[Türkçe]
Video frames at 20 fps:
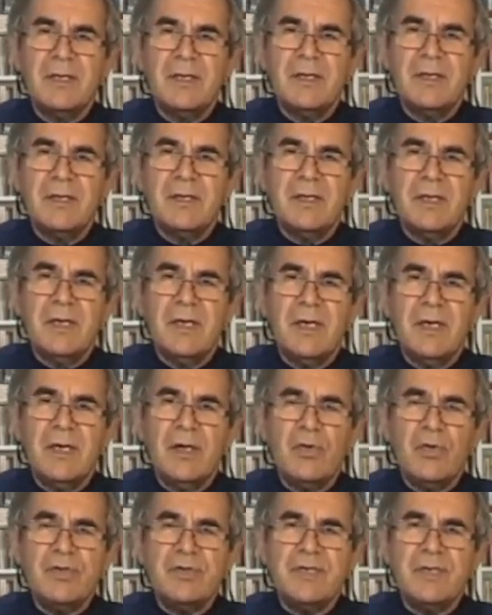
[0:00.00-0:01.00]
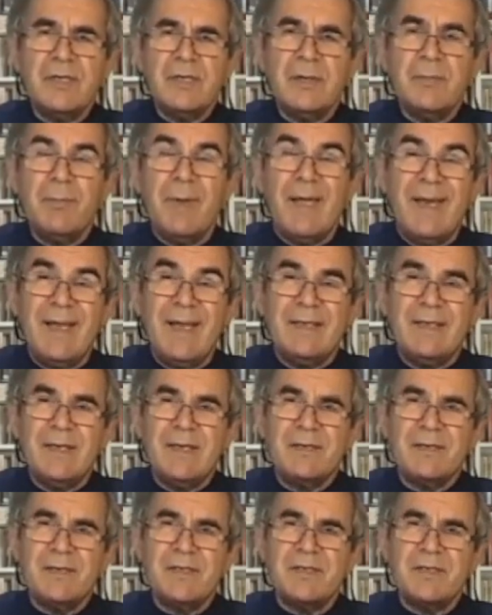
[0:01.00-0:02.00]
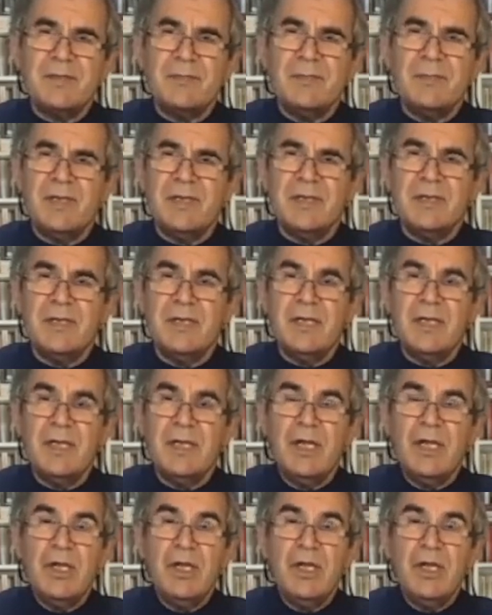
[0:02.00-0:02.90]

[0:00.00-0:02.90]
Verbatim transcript: daha önceki belediye seçimlerinde